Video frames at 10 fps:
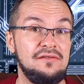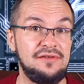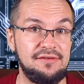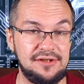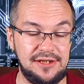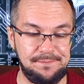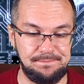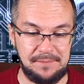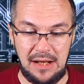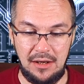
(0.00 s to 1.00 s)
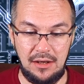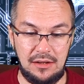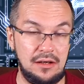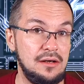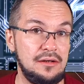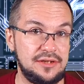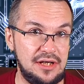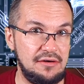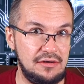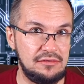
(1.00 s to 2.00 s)
Выводы. Э,
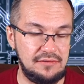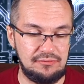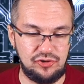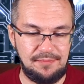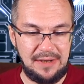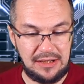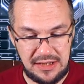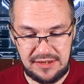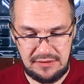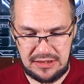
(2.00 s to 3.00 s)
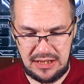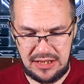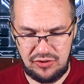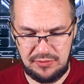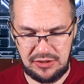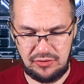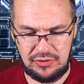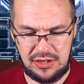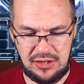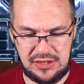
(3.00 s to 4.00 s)
я вам уже показывал, как они у меня на
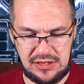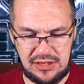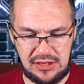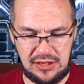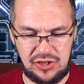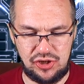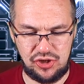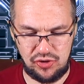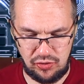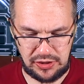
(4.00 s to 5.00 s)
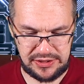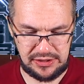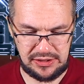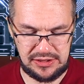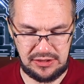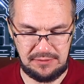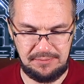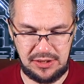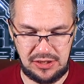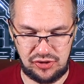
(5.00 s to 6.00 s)
руке сидят. Я еще раз это дело
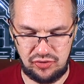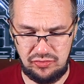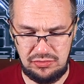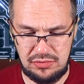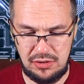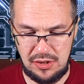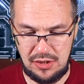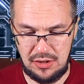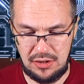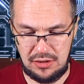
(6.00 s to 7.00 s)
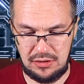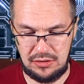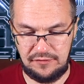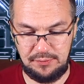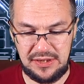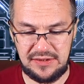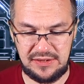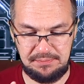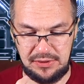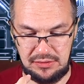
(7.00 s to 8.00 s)
покажу. Э, в
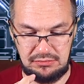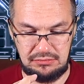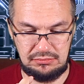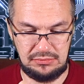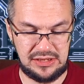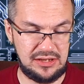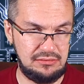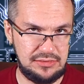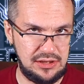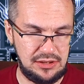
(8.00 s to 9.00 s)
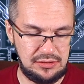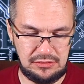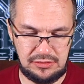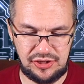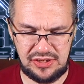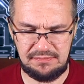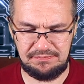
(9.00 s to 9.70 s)
принципе, на самом деле, часы